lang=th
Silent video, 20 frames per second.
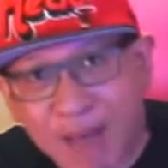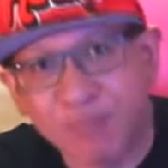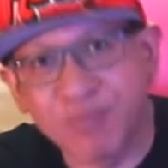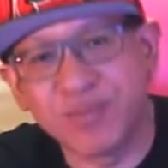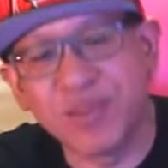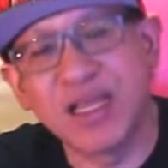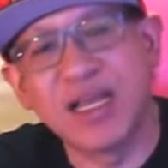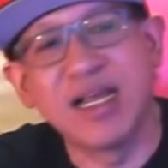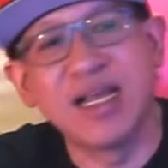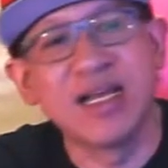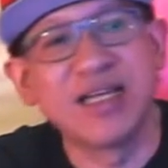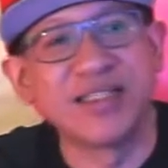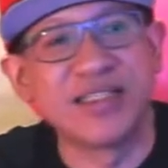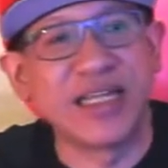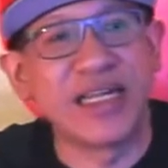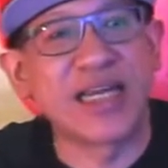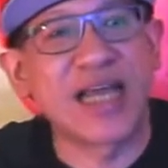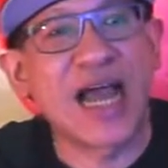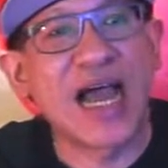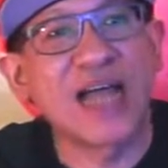บ
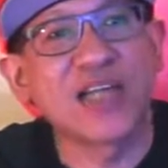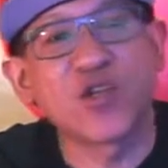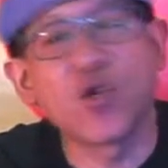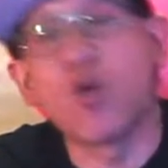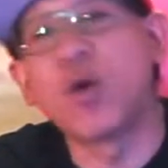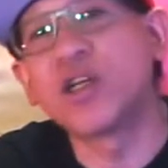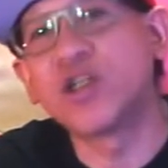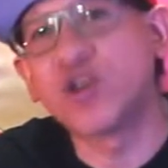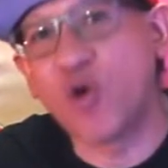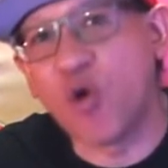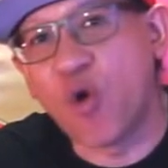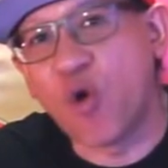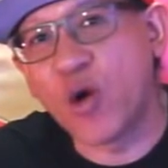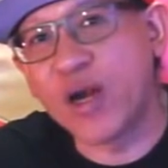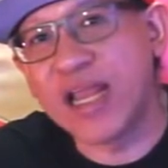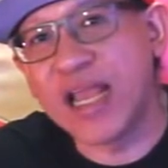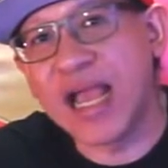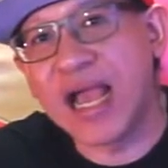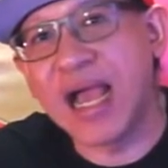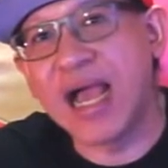สินค้าตัวโชว์
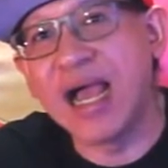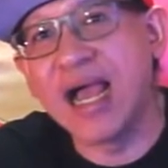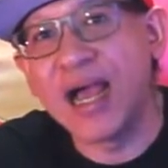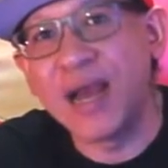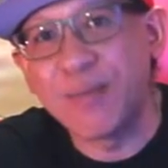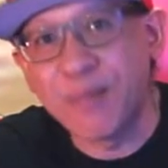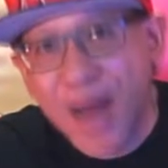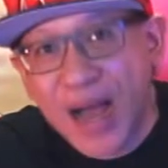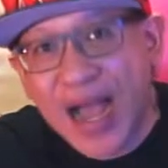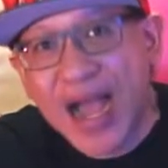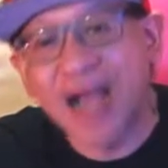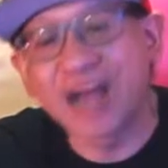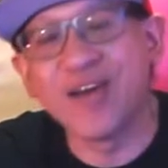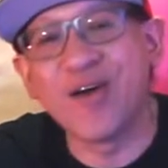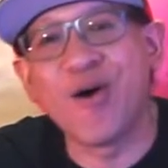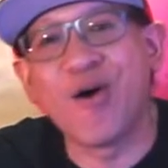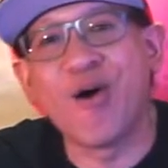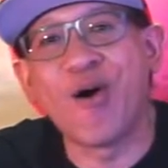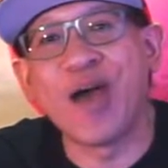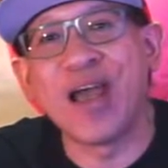เนี่ยมาก
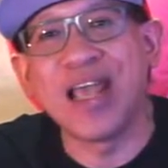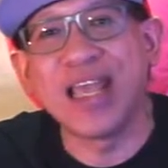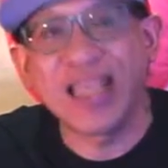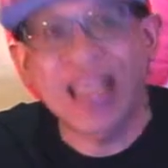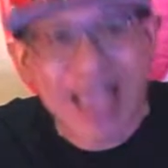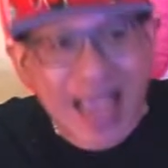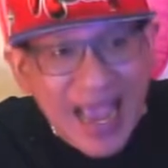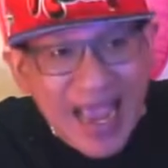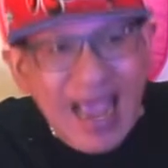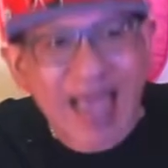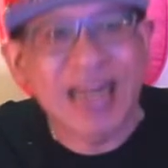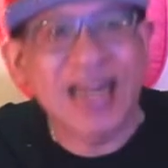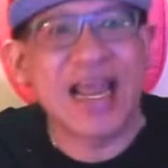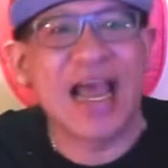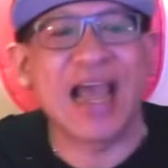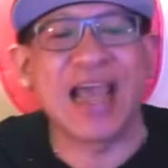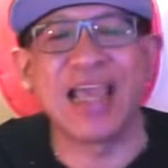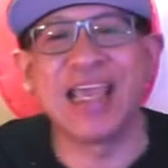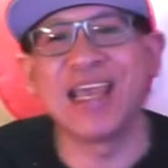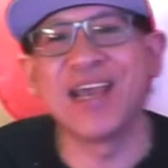น้อยแค่ไหน
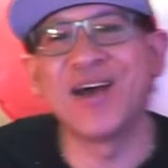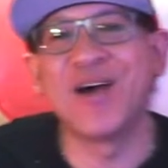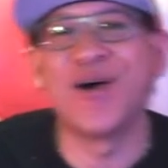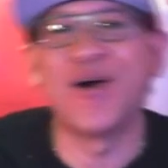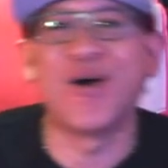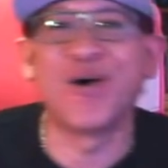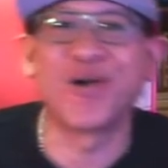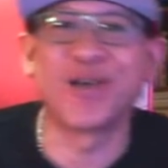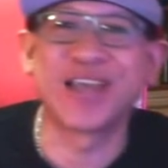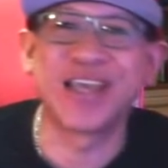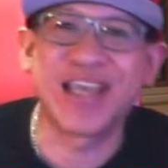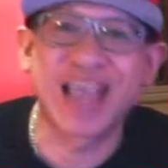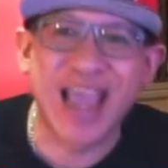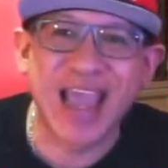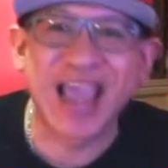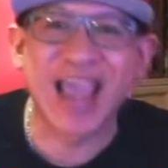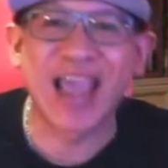โอเค